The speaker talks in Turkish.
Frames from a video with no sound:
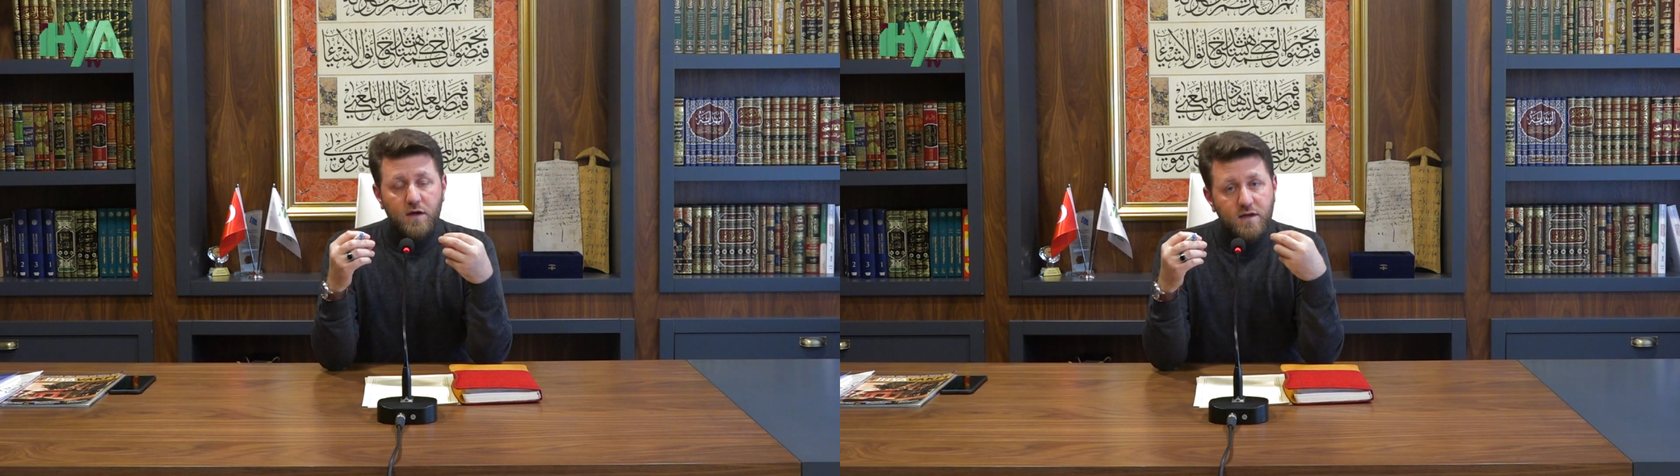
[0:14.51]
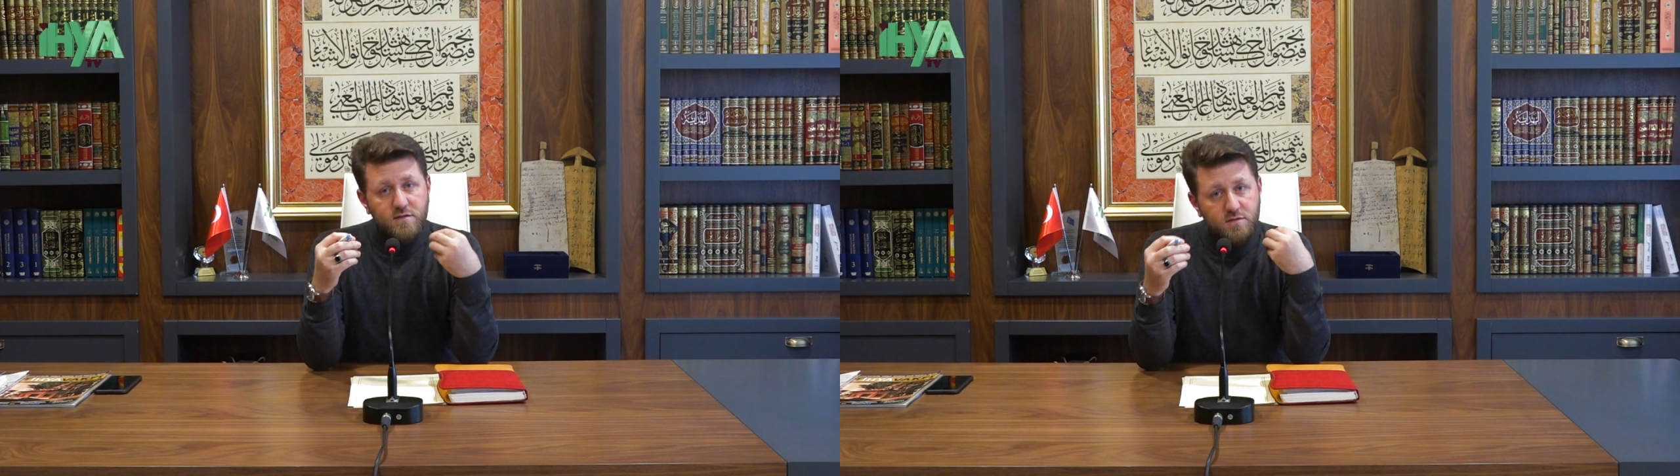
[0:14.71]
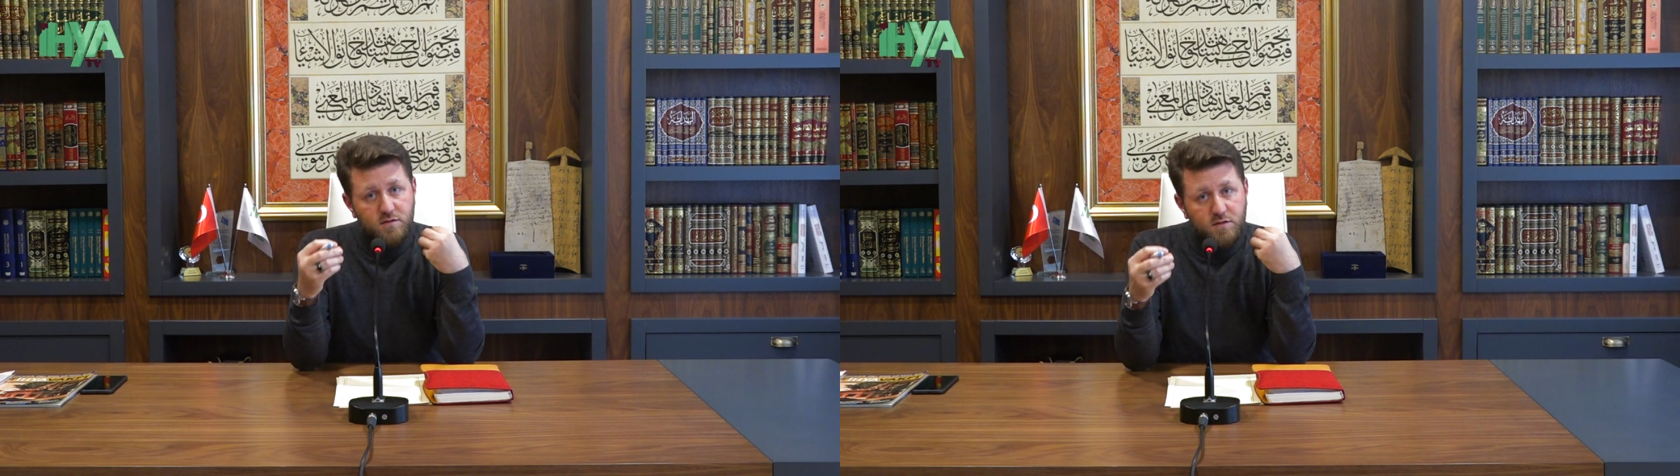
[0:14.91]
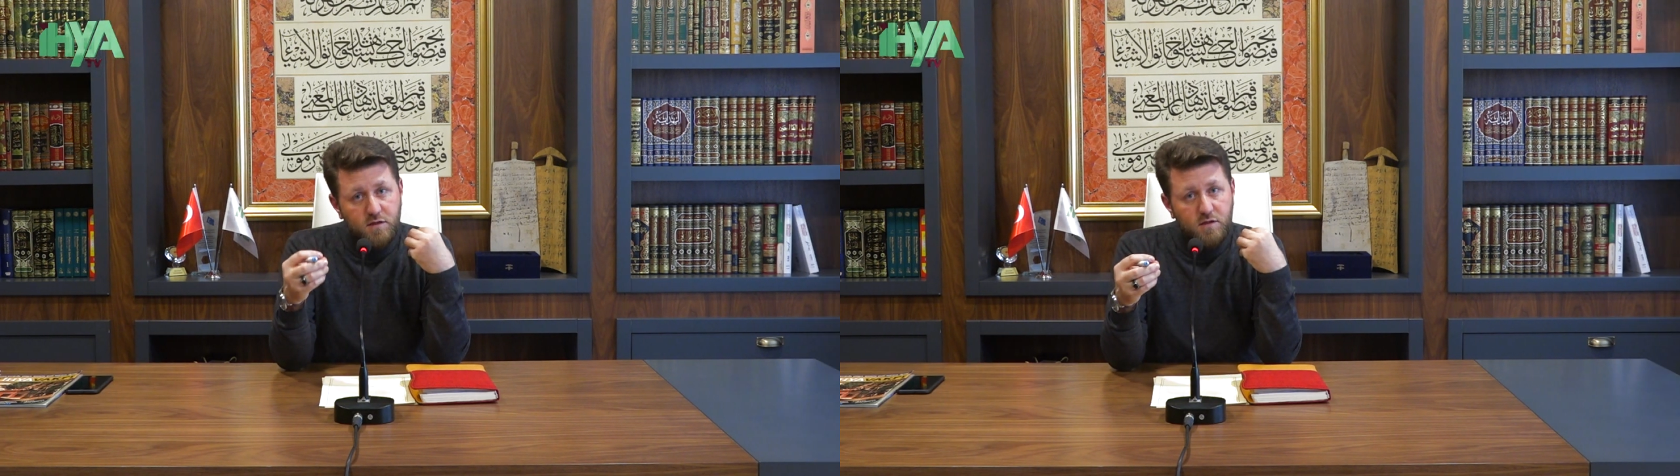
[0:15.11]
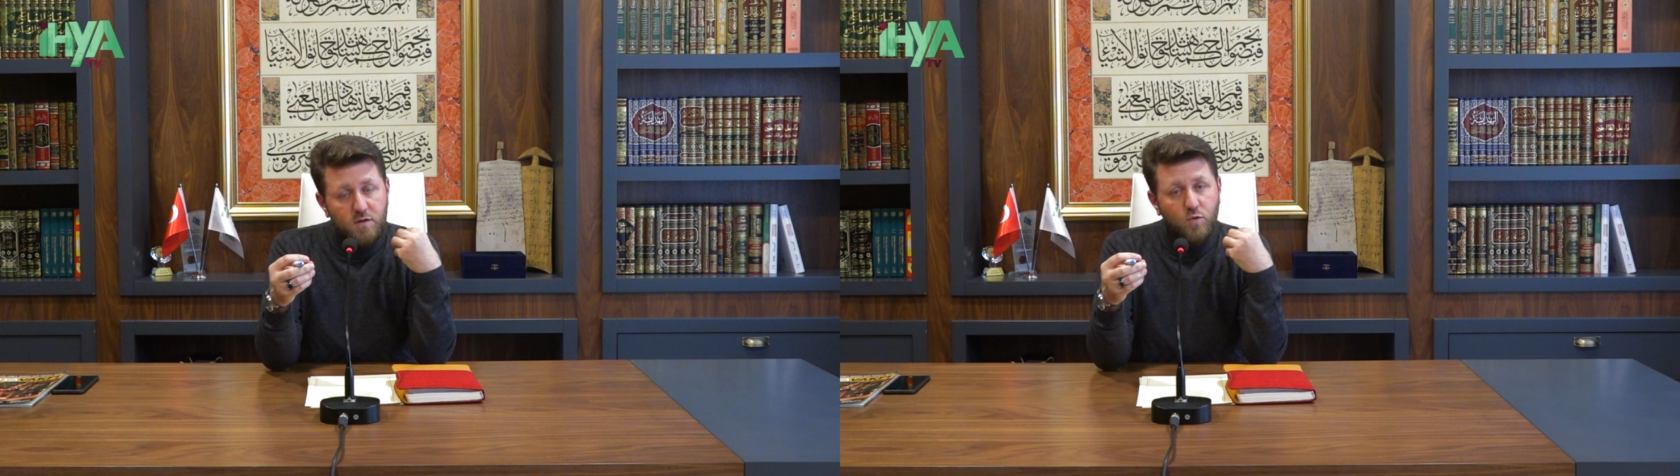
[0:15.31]

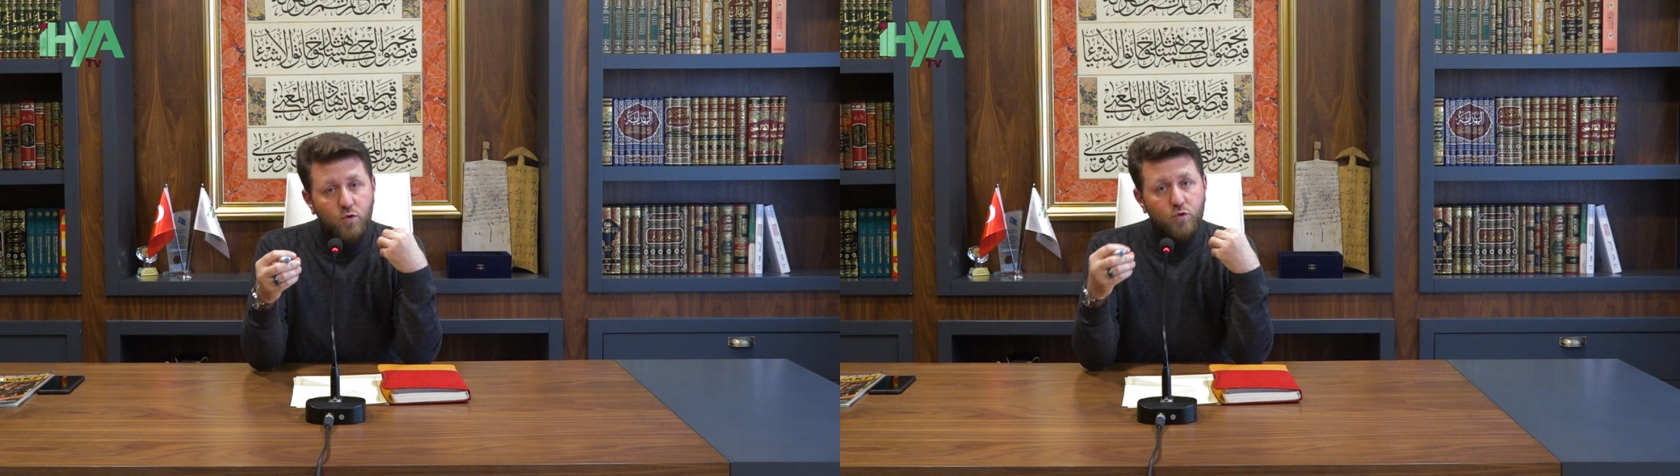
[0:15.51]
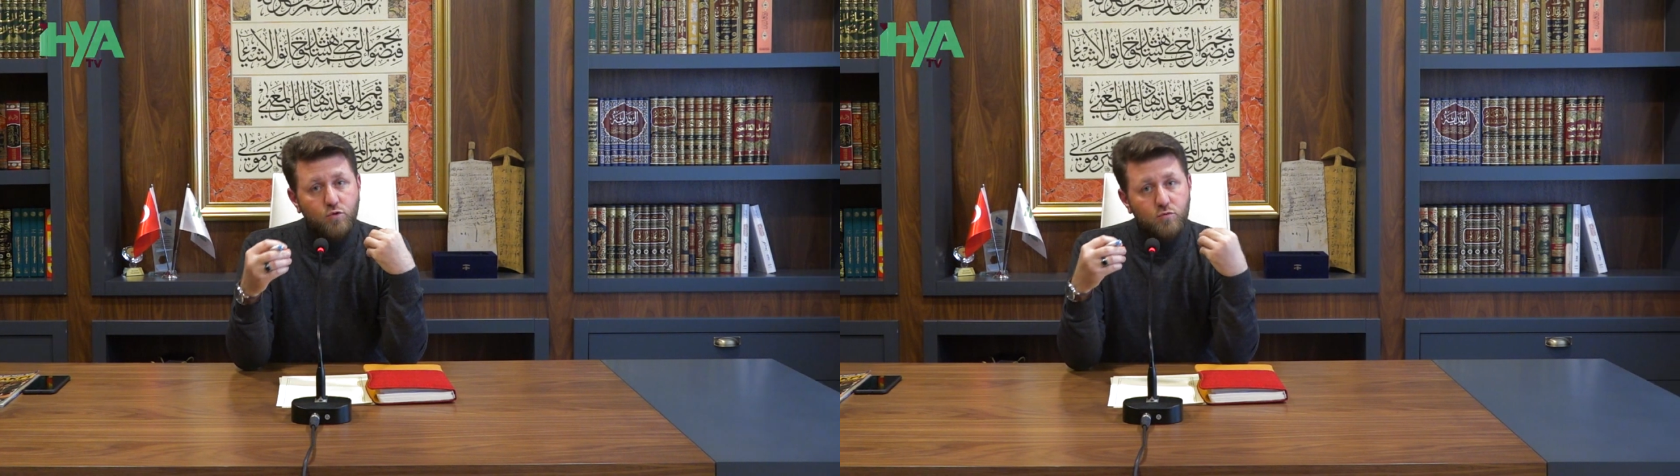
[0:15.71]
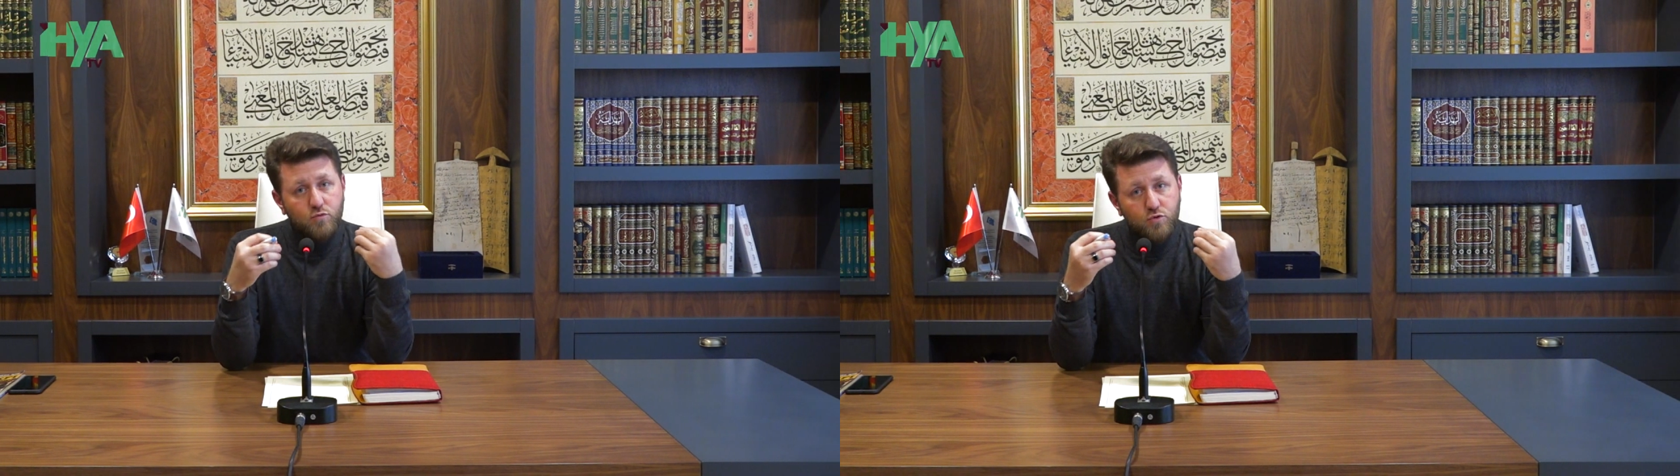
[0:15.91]
aslında okuduğumuz